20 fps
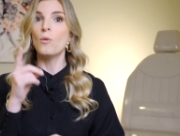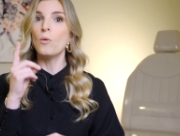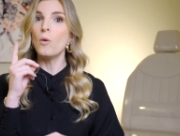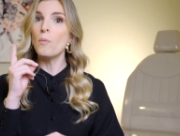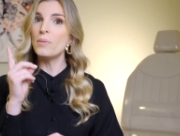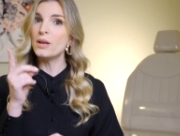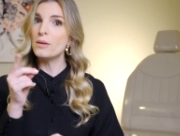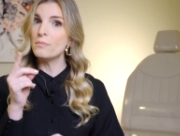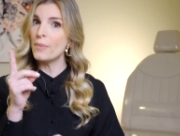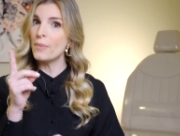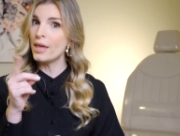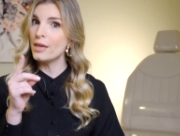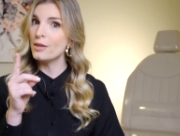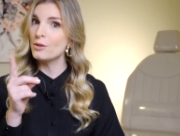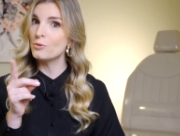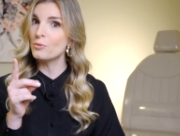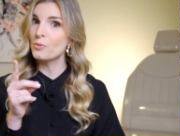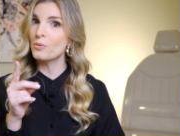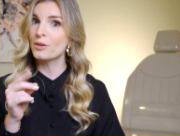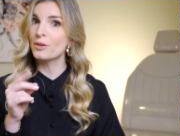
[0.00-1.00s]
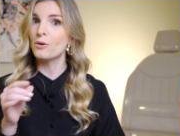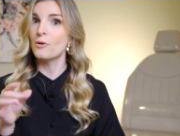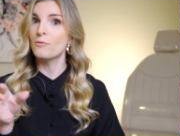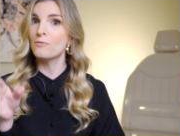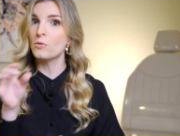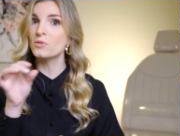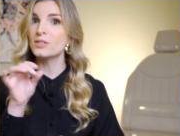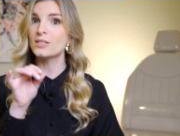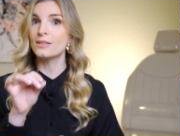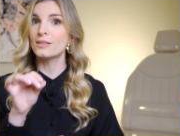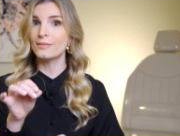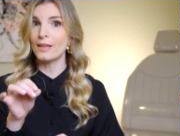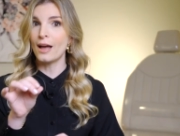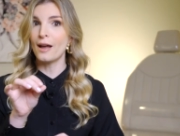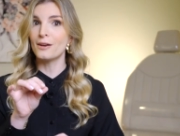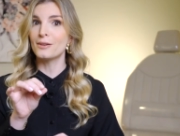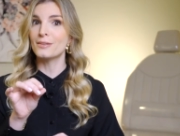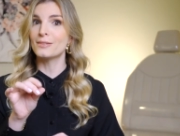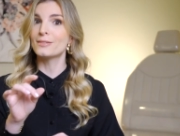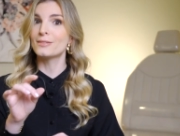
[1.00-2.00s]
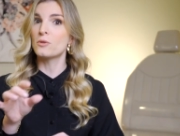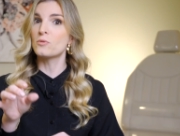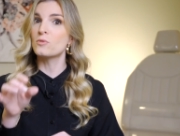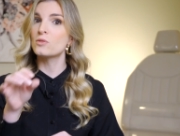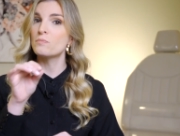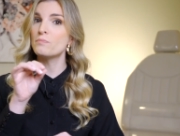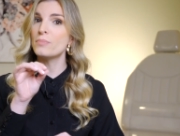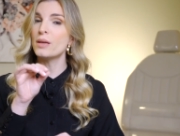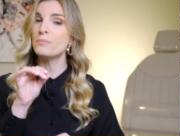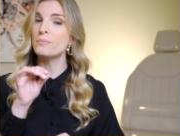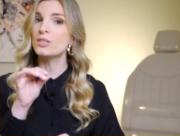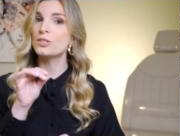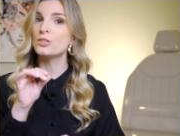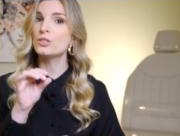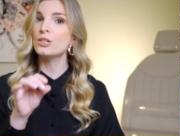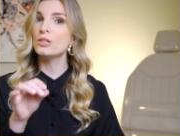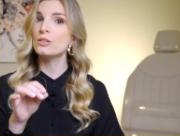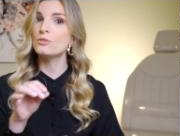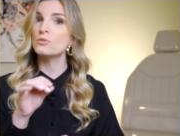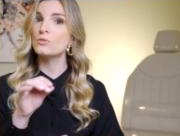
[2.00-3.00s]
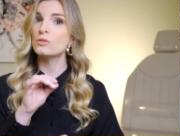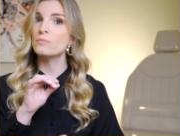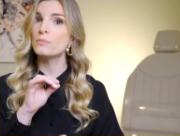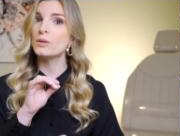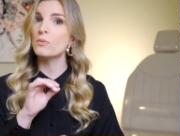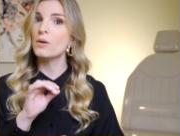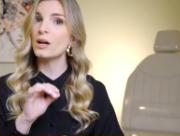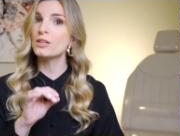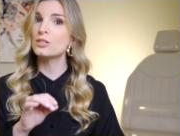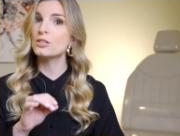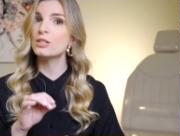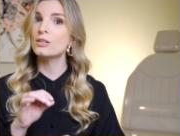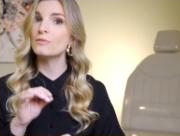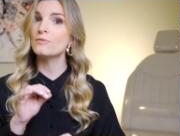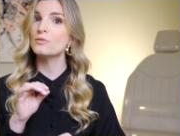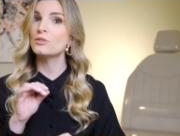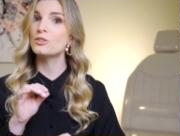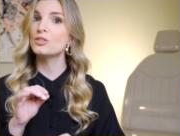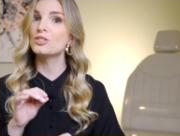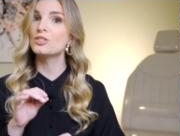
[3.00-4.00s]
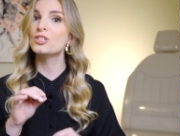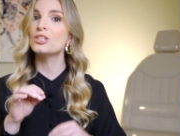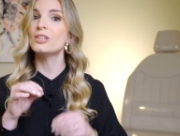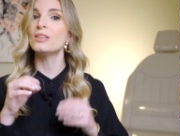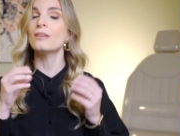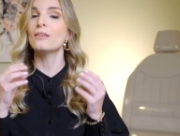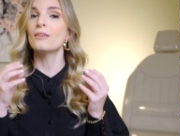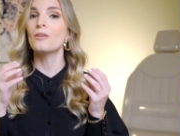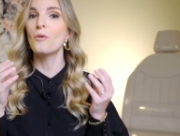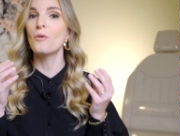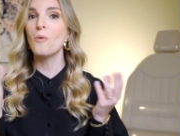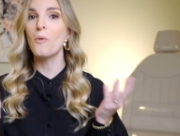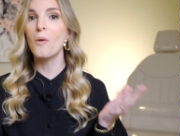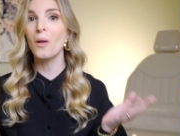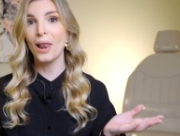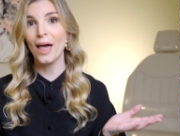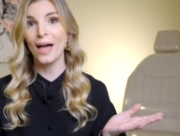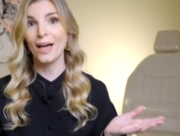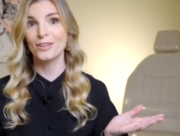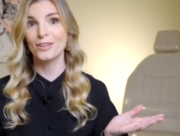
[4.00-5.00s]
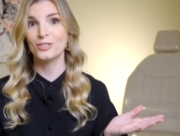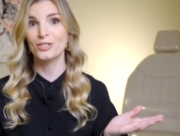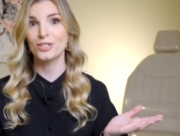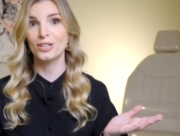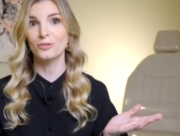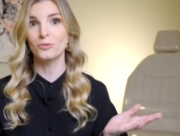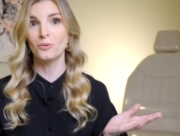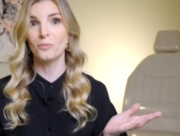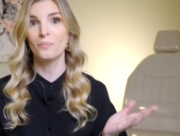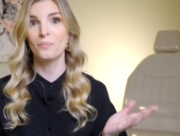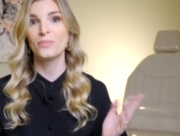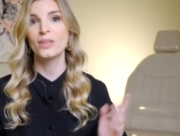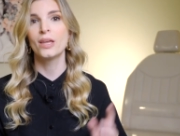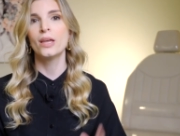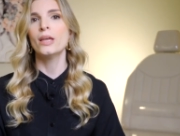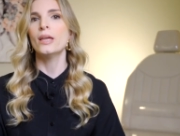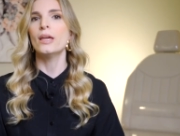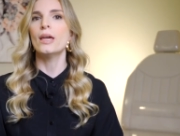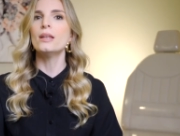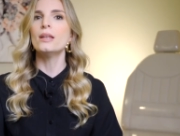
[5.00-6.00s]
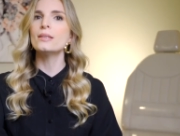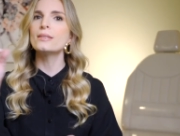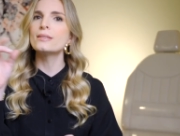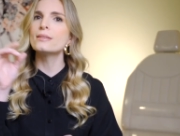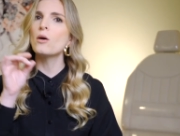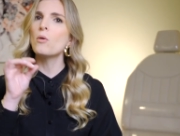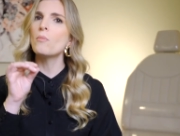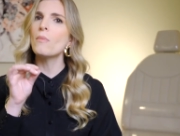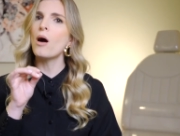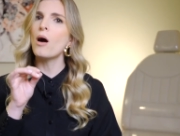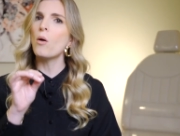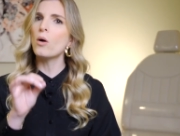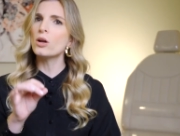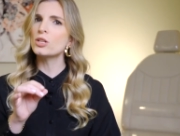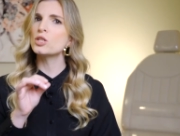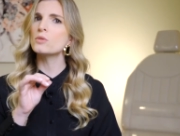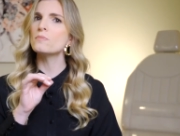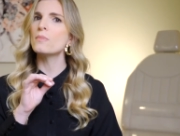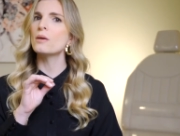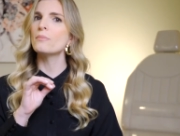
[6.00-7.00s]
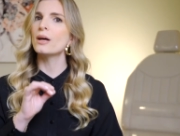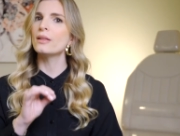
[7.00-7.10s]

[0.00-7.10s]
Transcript: O primeiro que eu vou citar são os peptídeos bioativos de colágeno. Eles são uma ótima